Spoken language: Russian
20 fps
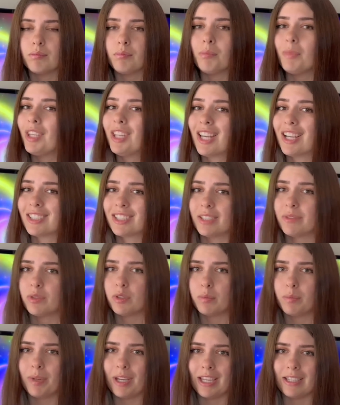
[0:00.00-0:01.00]
Меня
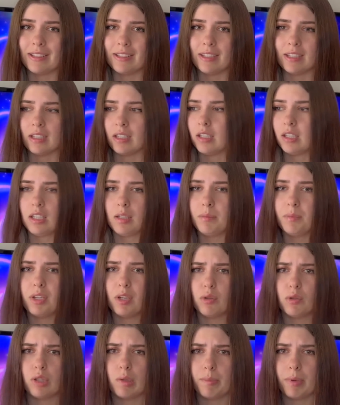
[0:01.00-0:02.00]
зовут Бетти, и
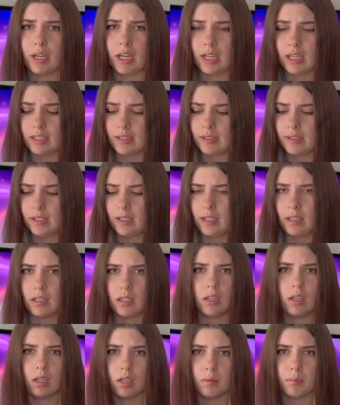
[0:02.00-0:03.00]
мне уже пора идти.
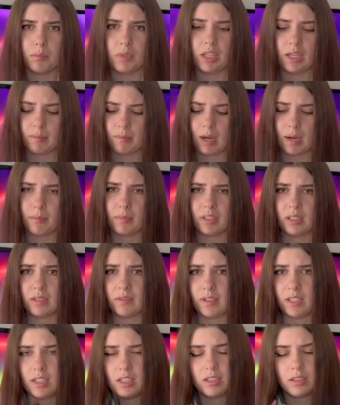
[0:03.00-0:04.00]
Мне мама
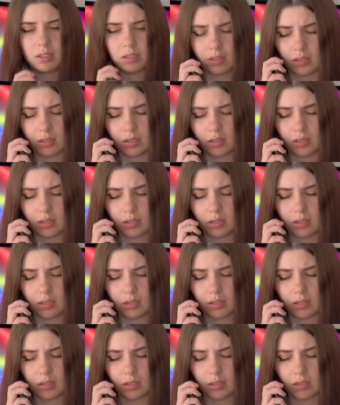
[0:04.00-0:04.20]
звонит.